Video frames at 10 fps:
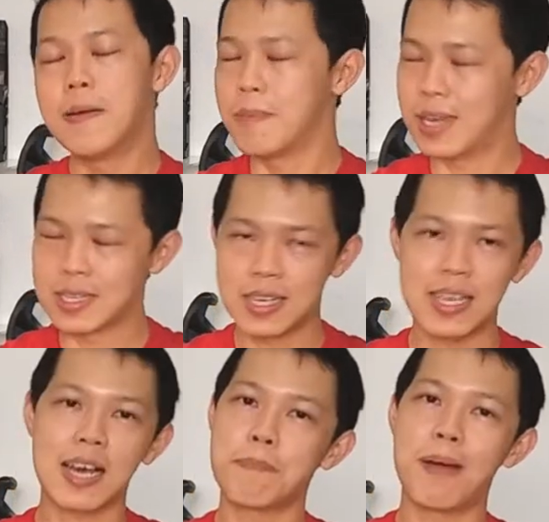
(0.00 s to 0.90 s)

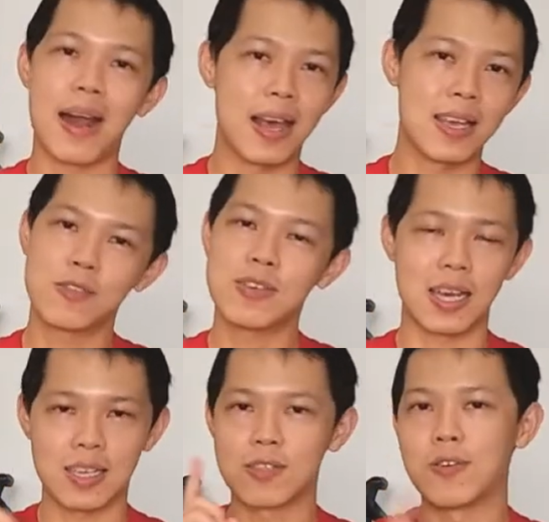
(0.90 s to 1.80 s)
biasanya kepalanya itu
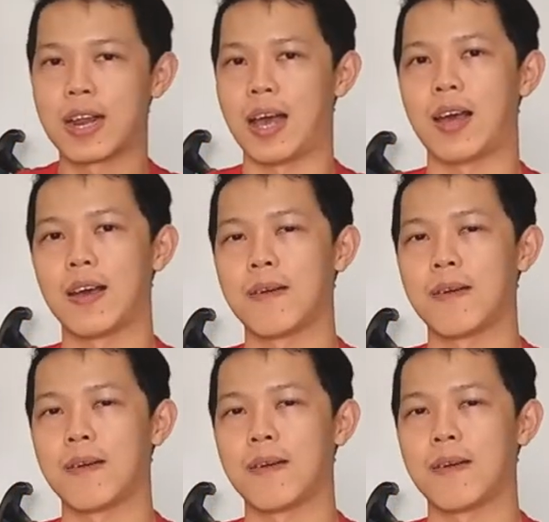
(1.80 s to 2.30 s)
nggak satu orang.